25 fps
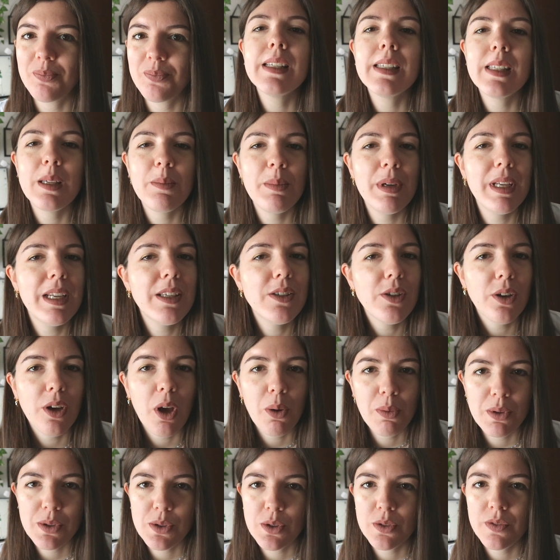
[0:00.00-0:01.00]
Sebbene so
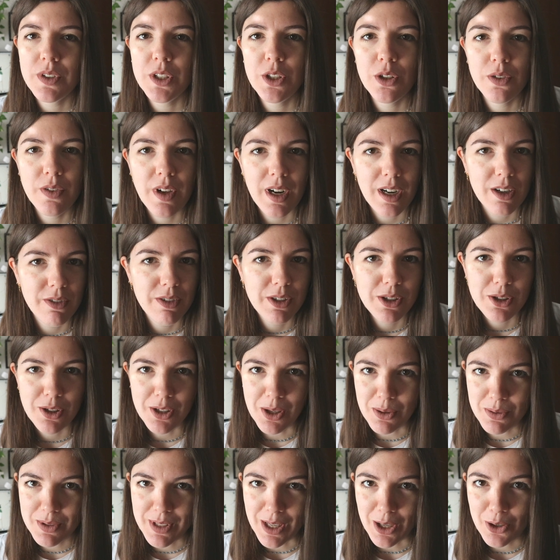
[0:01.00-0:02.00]
che questo video verrà visto
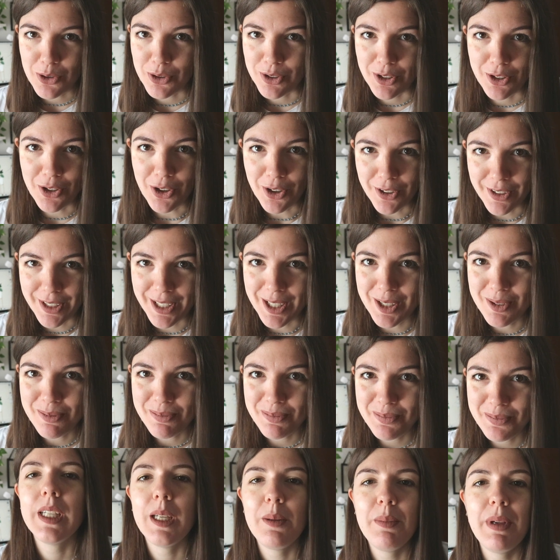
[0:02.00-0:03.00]
da un sacco di
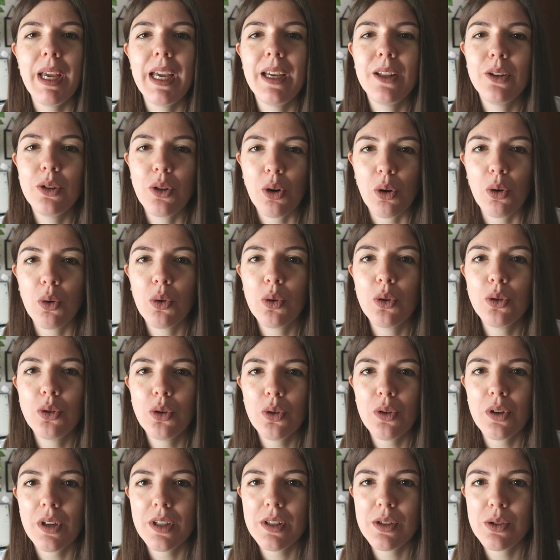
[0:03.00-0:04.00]
donne, i miei
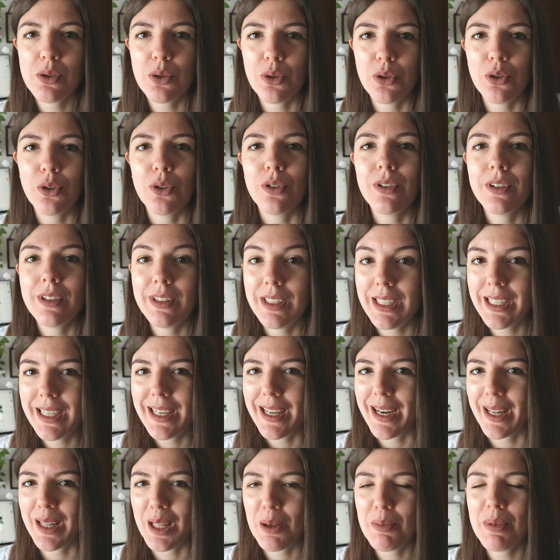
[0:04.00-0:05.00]
interlocutori sono
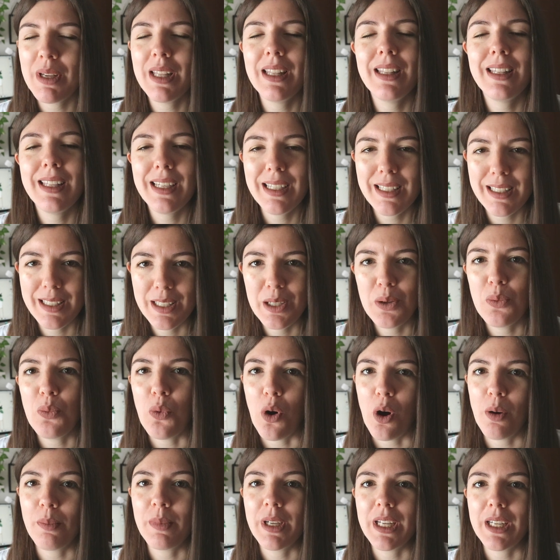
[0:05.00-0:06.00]
dichiaratamente gli
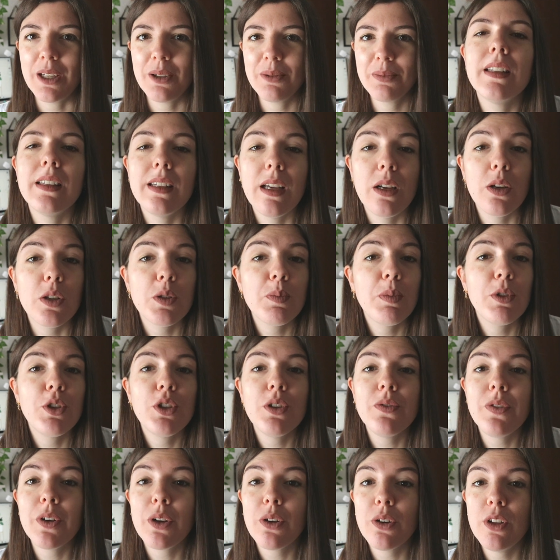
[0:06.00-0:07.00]
uomini, nello
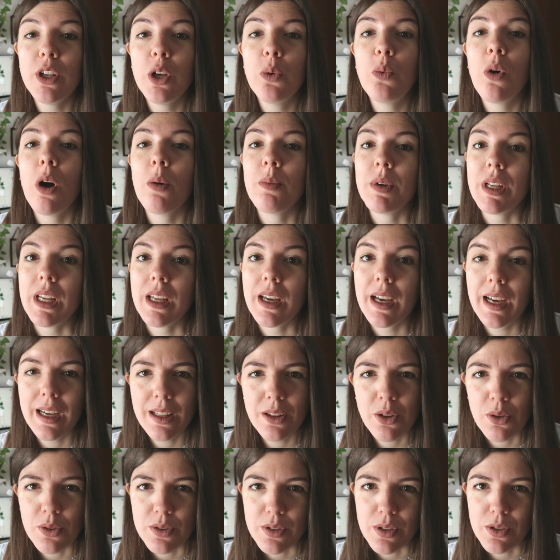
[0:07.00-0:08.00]
specifico gli uomini
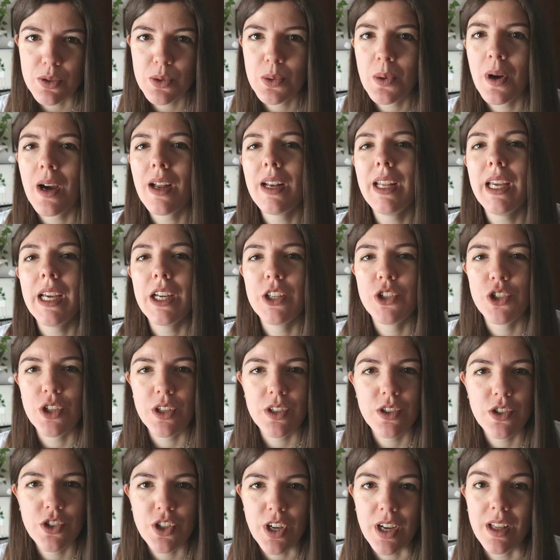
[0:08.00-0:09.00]
eterosessuali e
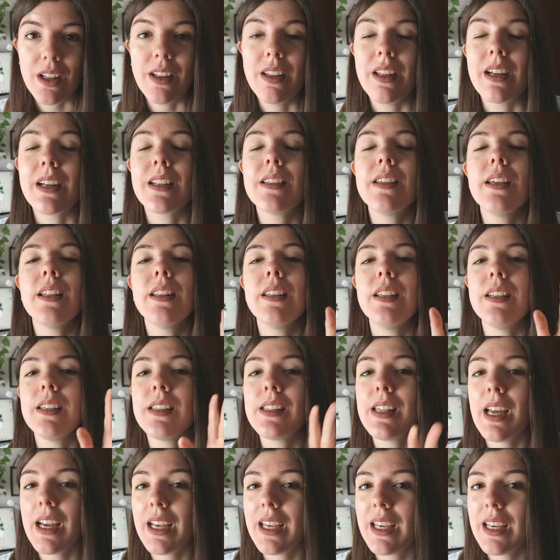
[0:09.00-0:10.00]
cisgender. Se ti
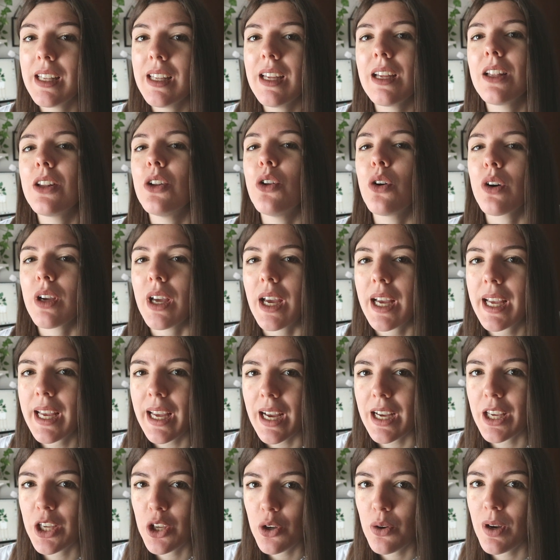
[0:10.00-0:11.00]
stai chiedendo che
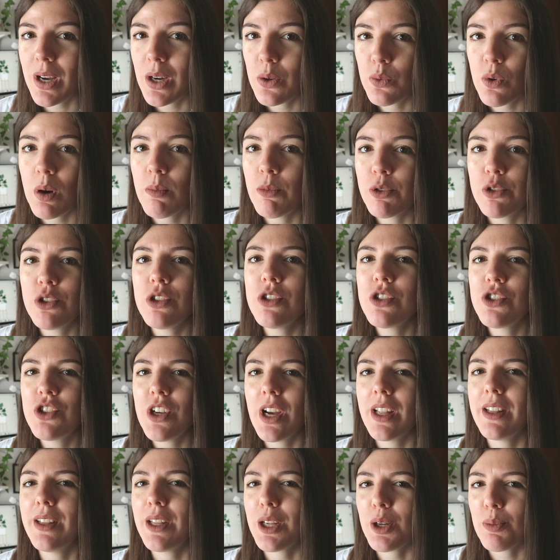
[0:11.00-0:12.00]
cacchio è un uomo
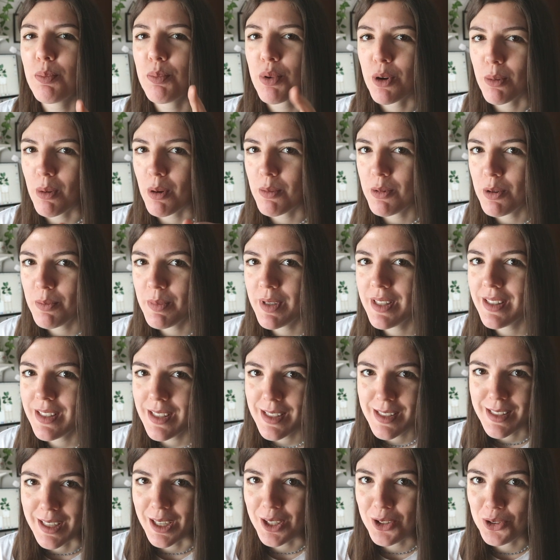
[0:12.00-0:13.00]
cisgender, probabilmente
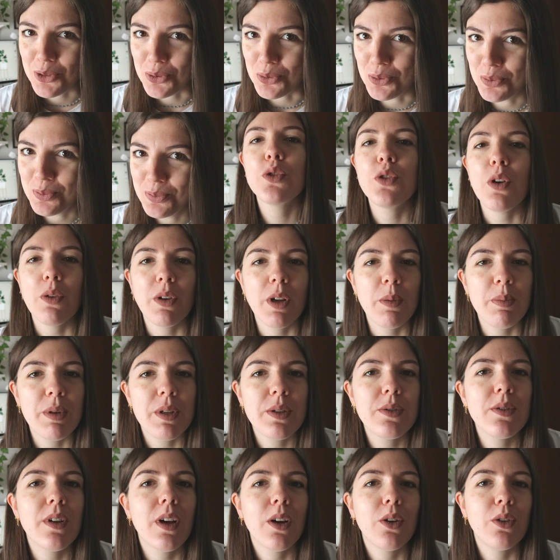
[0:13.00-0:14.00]
sei tu, cioè una
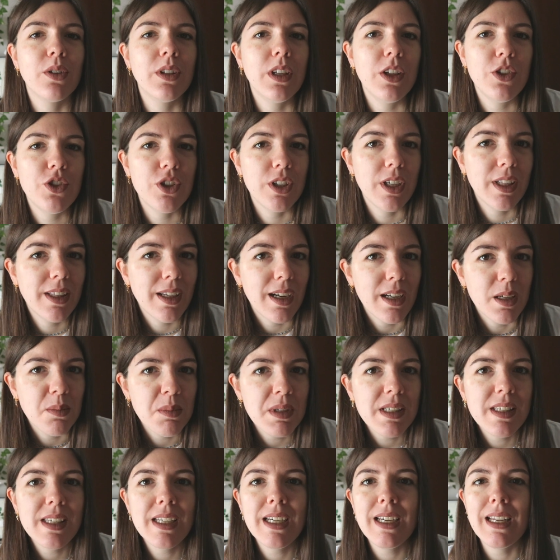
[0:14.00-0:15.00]
persona con dei genitali
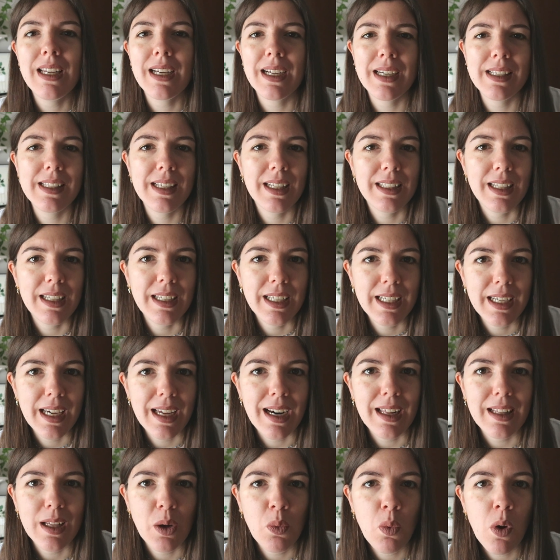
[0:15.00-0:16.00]
maschili che è stata
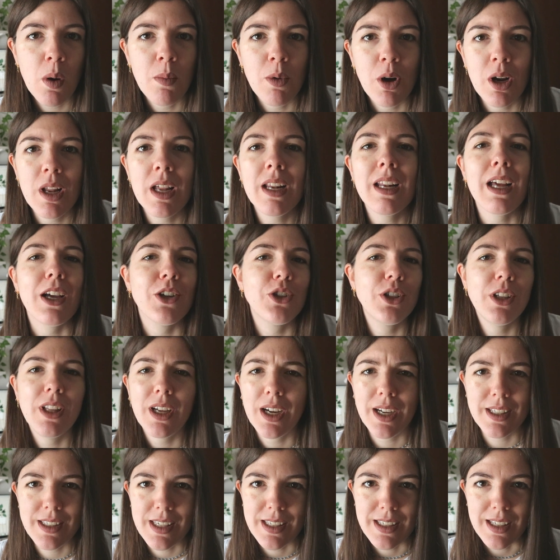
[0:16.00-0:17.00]
dichiarata uomo alla nascita e
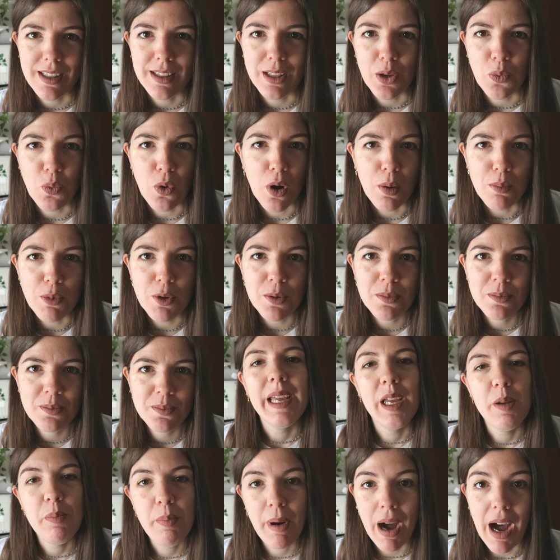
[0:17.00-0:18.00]
che si sente uomo.
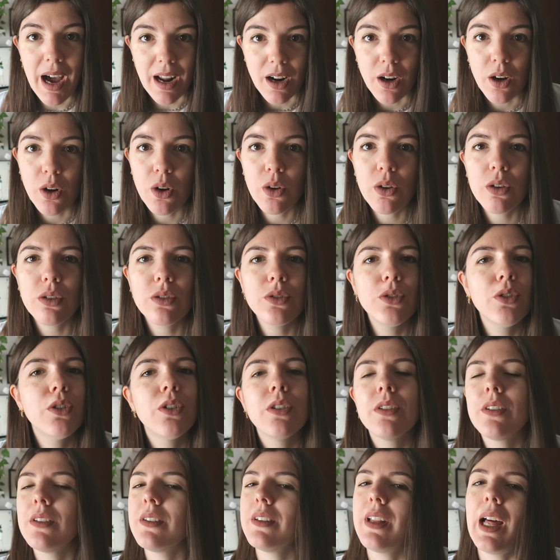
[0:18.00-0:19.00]
E parlo
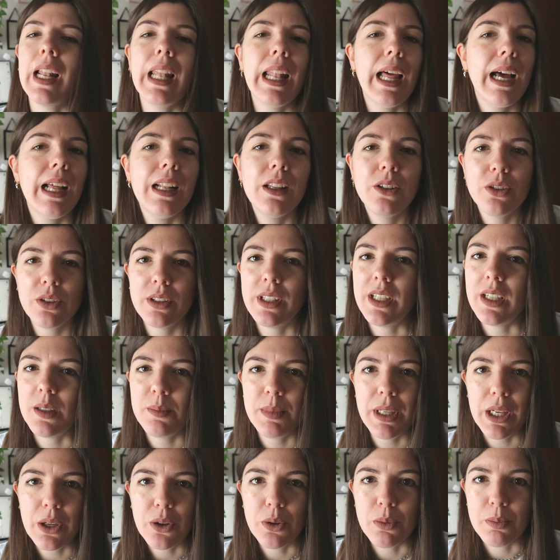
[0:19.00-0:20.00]
non dall'alto delle
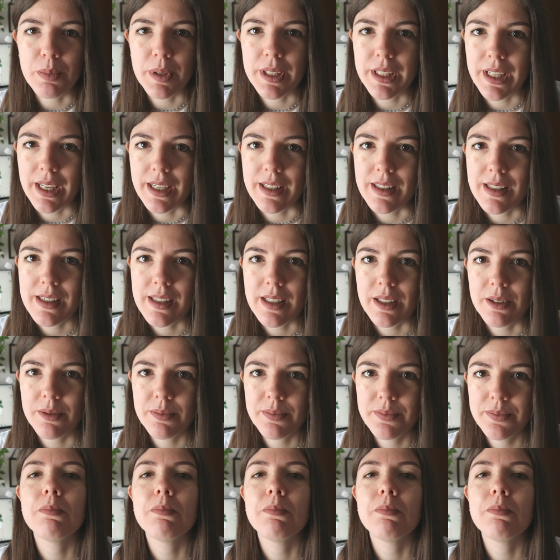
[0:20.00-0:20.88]
mie competenze,